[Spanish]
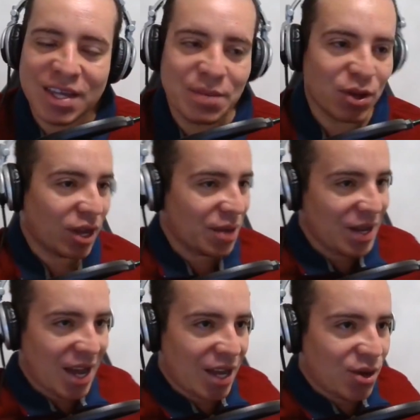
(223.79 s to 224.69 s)
Ya me dijo, qué
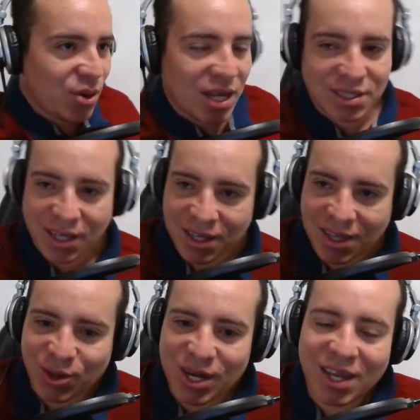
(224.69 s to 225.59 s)
milagro, hasta que
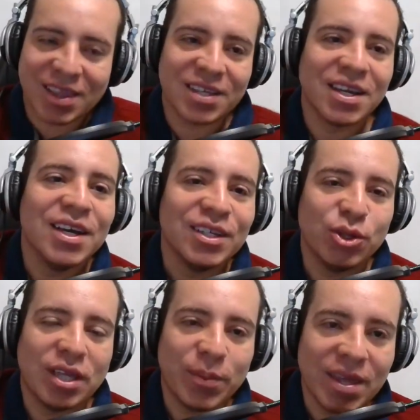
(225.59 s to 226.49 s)
te conectas.
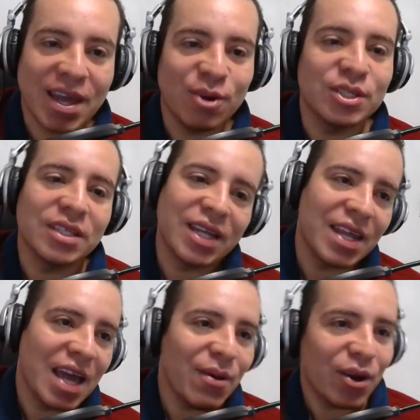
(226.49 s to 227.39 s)
Yo también ya los
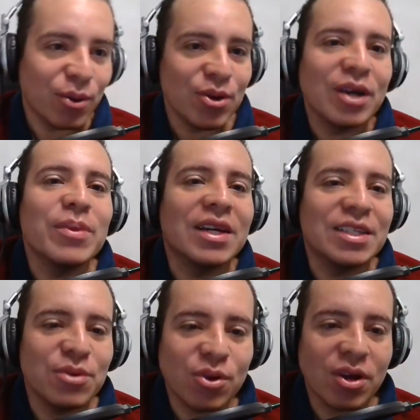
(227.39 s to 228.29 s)
extrañaba. Lo bueno que me
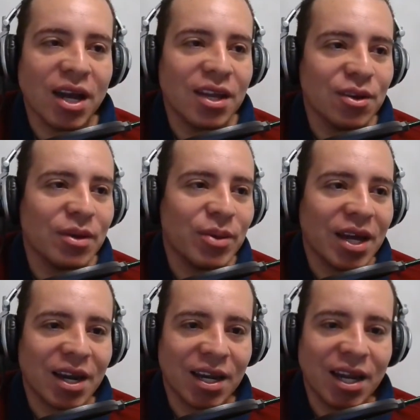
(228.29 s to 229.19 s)
recibió con cariño mi
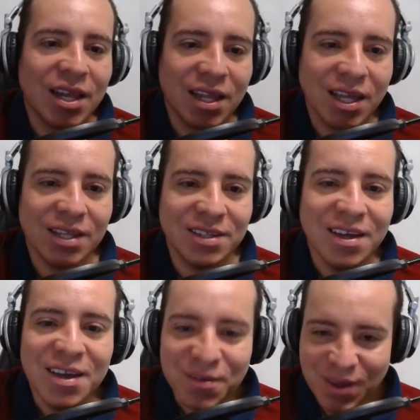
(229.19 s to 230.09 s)
amiga Reinalda.
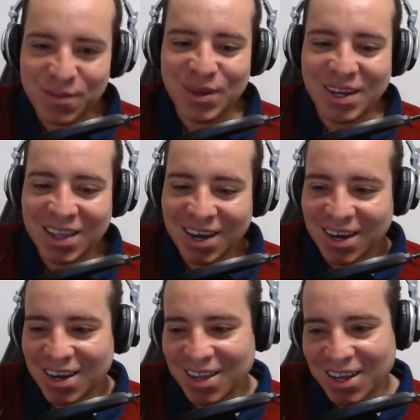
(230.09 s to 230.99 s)
Déjense. Bienvenida,
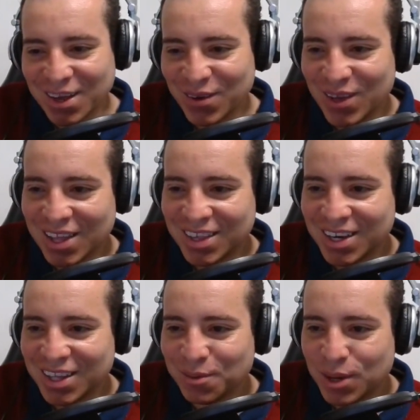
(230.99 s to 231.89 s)
Reinalda. Qué bueno ya
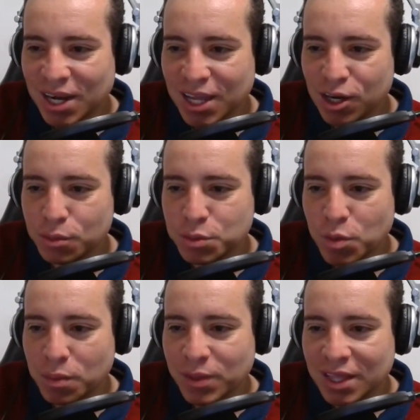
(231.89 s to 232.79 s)
tenerte por aquí. Loops
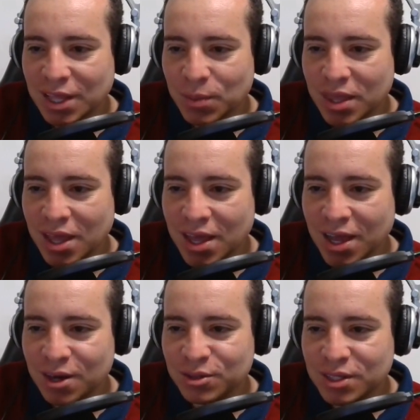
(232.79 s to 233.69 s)
Mob, que también ya
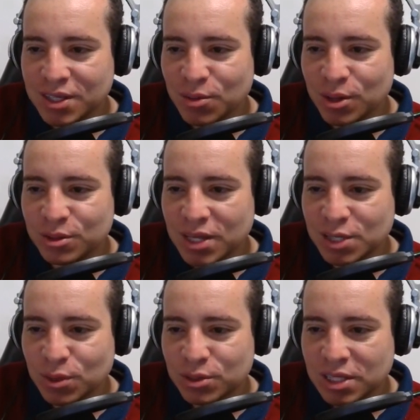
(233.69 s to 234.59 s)
llega y nos dice buenos
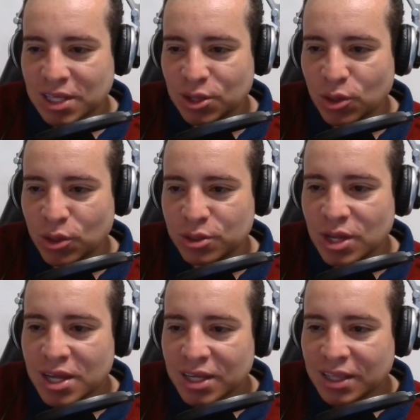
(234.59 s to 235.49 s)
días, buenos días a todos.
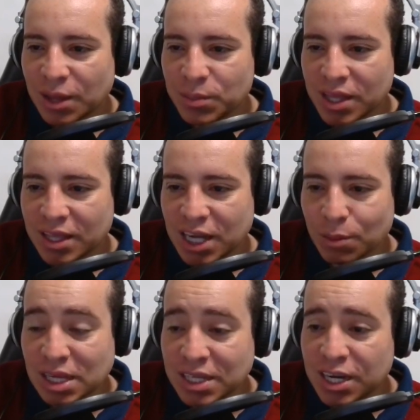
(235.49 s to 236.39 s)
También ya
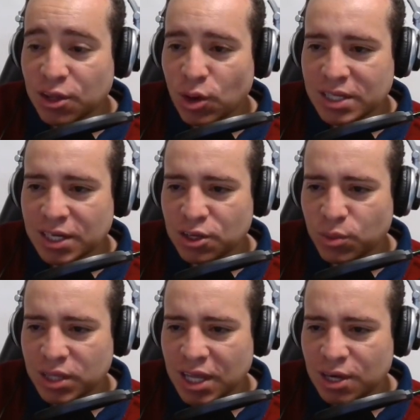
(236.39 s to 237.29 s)
tenemos a Sergio. Hola, Sergio,
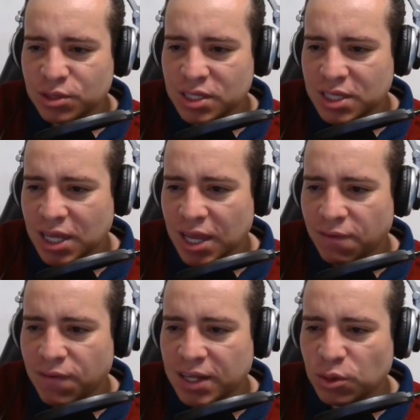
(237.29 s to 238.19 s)
buen día. Nos dice
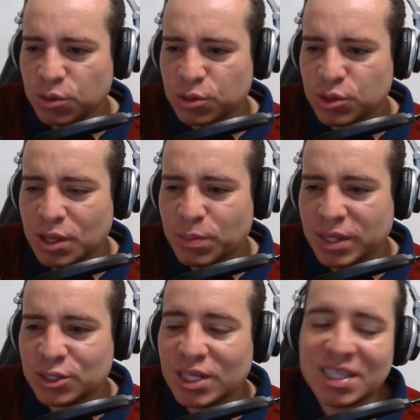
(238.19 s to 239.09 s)
que falta un curso de
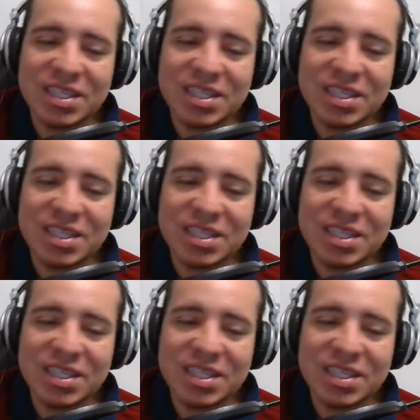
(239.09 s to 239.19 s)
pensiones.